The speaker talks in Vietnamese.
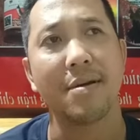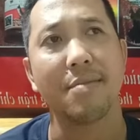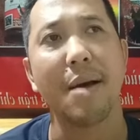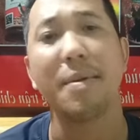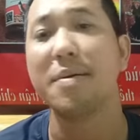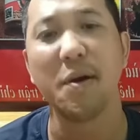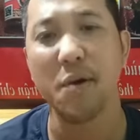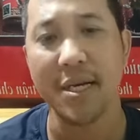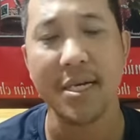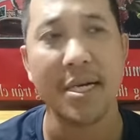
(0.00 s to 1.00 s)
20-30ml
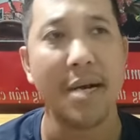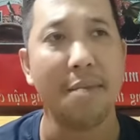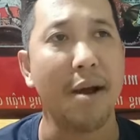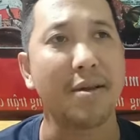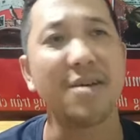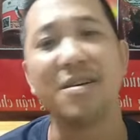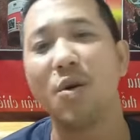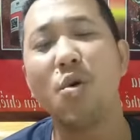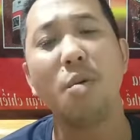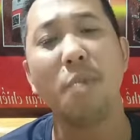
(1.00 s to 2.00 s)
thôi, mà thường nó
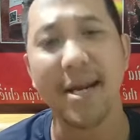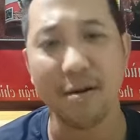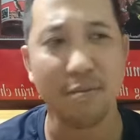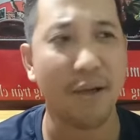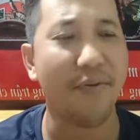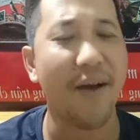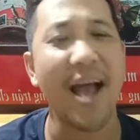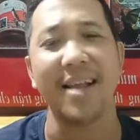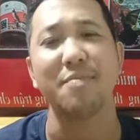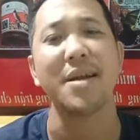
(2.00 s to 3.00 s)
uống không hết đâu, chúng ta pha
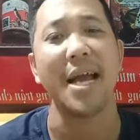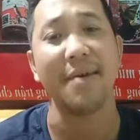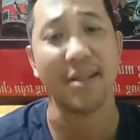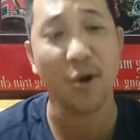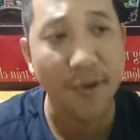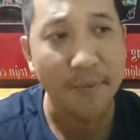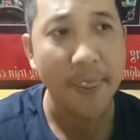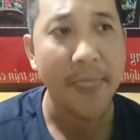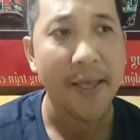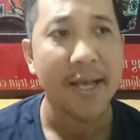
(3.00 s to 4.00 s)
để chúng ta để vậy thôi.
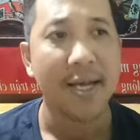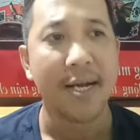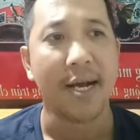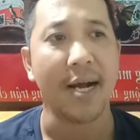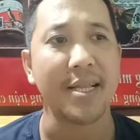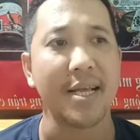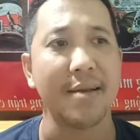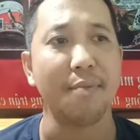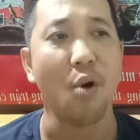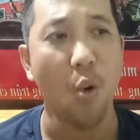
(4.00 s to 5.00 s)
Đó, thì
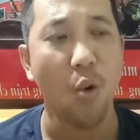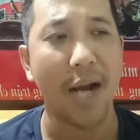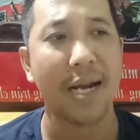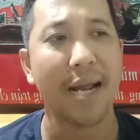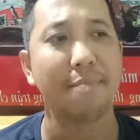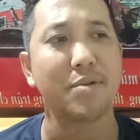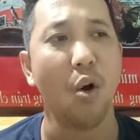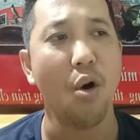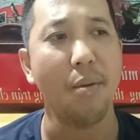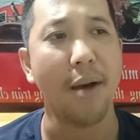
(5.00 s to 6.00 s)
một hũ anh em
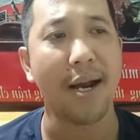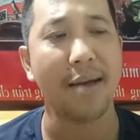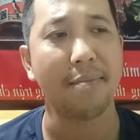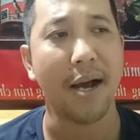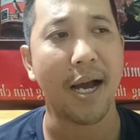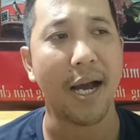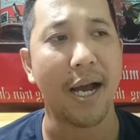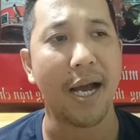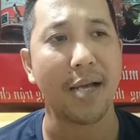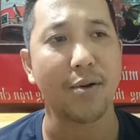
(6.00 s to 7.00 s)
sổ mà anh em
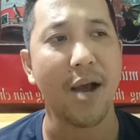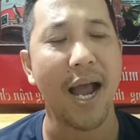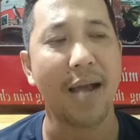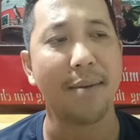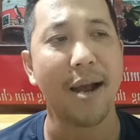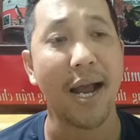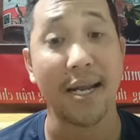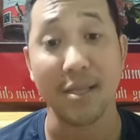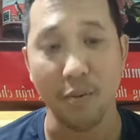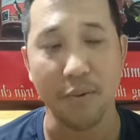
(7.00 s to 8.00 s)
mà sổ 2-3 ngày
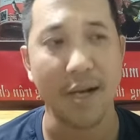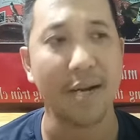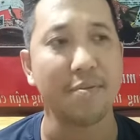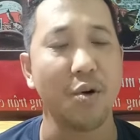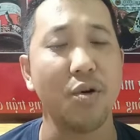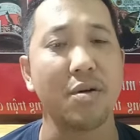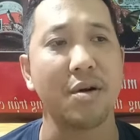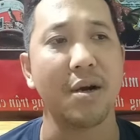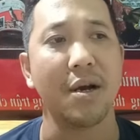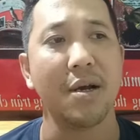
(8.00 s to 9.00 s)
liên tục, anh em sổ được
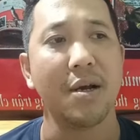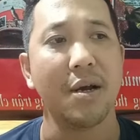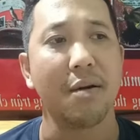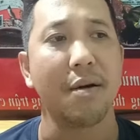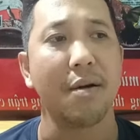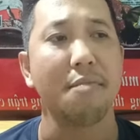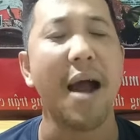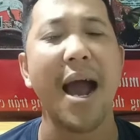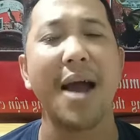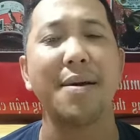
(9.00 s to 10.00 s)

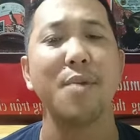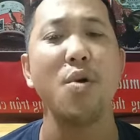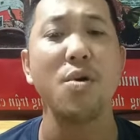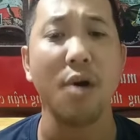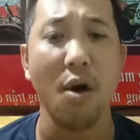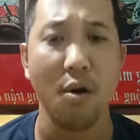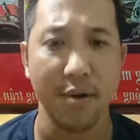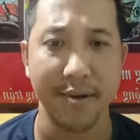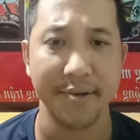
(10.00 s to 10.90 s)
3-4 con rồi,